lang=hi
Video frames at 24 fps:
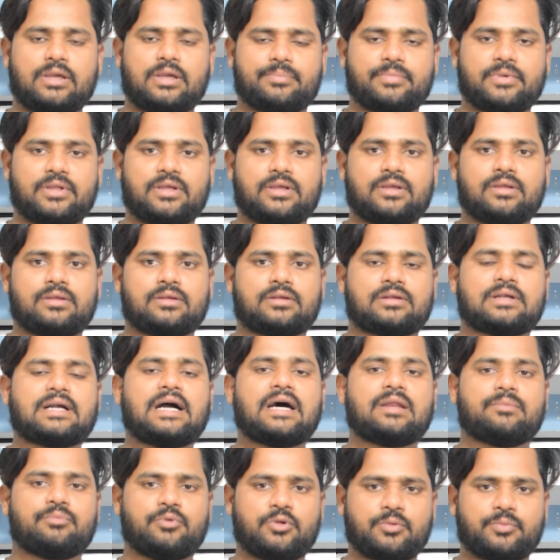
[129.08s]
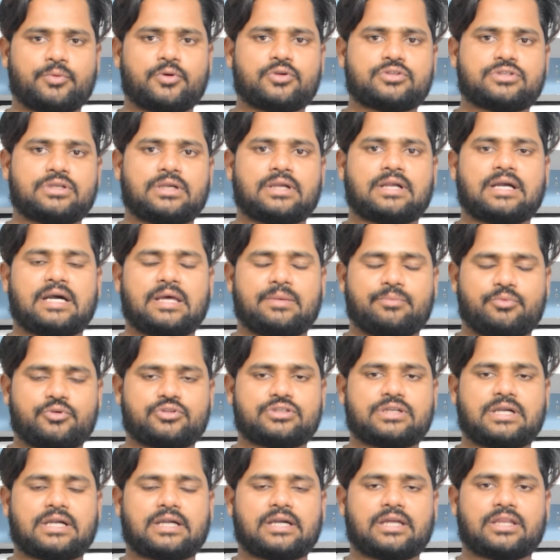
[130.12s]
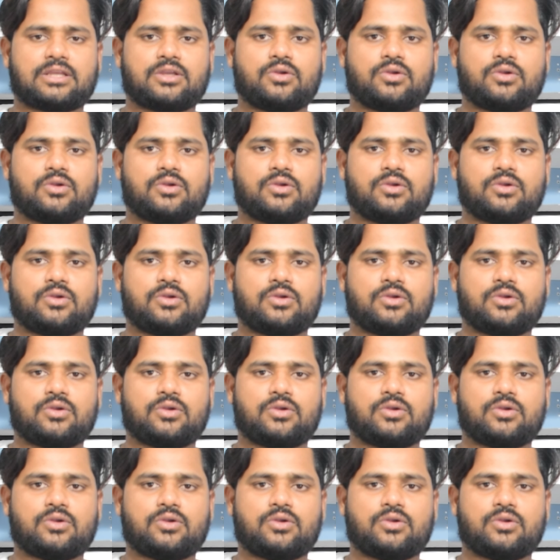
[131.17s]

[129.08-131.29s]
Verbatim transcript: अपने कानपुर पहुंचे कानपुर जाकर